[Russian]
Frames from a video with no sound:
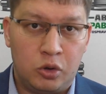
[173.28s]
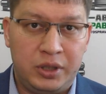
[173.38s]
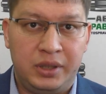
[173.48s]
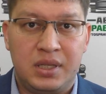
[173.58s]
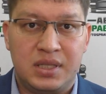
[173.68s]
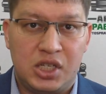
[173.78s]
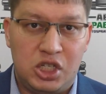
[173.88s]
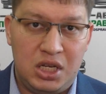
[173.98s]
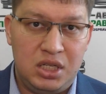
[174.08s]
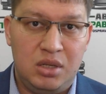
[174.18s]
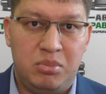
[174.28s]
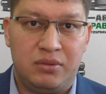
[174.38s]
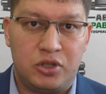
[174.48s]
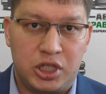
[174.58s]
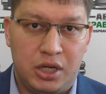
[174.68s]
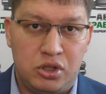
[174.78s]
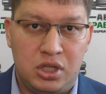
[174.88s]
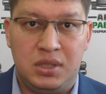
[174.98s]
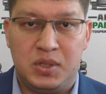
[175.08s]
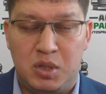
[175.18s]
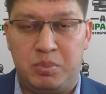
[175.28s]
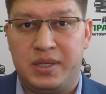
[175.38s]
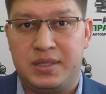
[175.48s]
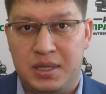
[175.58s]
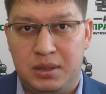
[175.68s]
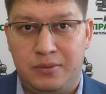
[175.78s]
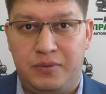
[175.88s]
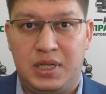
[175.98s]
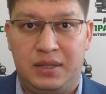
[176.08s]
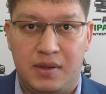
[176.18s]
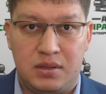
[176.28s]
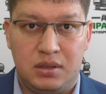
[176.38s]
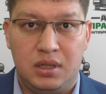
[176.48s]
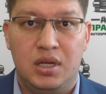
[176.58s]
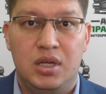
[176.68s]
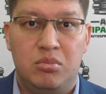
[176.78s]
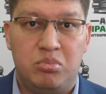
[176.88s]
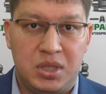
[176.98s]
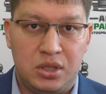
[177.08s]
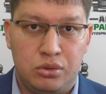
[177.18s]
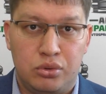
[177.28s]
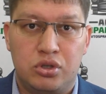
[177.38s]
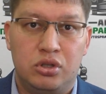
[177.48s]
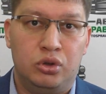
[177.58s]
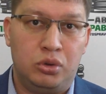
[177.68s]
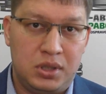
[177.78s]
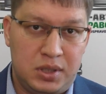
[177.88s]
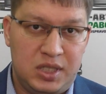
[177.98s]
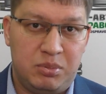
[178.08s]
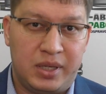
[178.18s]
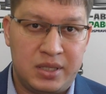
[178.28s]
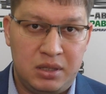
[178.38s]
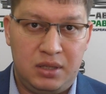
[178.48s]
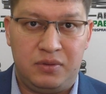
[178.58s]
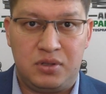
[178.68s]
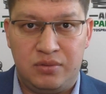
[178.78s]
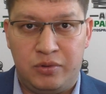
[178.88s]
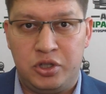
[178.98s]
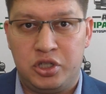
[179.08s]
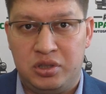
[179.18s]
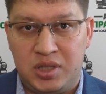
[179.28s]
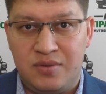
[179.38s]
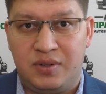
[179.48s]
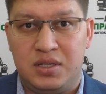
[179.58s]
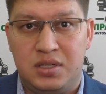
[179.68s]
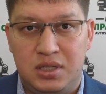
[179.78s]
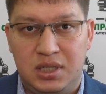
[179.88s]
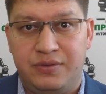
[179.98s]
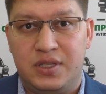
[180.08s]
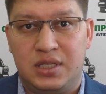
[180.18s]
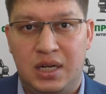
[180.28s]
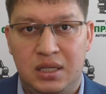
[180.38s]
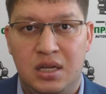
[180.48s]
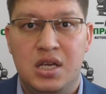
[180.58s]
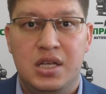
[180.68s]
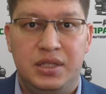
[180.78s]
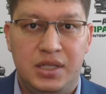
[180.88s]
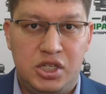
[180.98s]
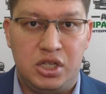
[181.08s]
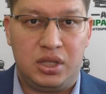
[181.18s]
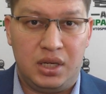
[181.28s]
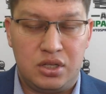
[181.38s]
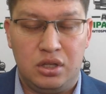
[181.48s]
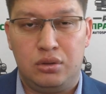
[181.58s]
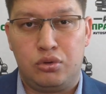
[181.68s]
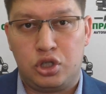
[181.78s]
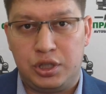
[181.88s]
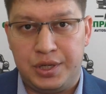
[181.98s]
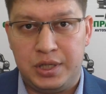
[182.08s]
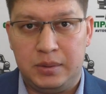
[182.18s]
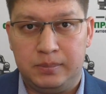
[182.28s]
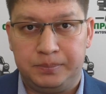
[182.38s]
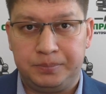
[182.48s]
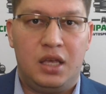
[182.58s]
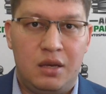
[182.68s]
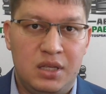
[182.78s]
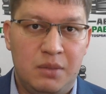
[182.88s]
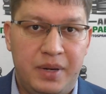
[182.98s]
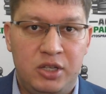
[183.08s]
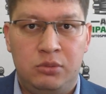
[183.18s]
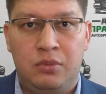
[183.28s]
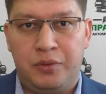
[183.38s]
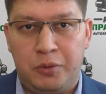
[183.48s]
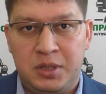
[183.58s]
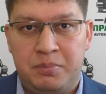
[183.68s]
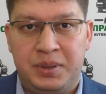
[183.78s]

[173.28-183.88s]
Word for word: только на значение, превышающее 10%. Соответственно, перегруз до 10% на сегодняшний день в России официально не считается нарушением. Именно поэтому в ходе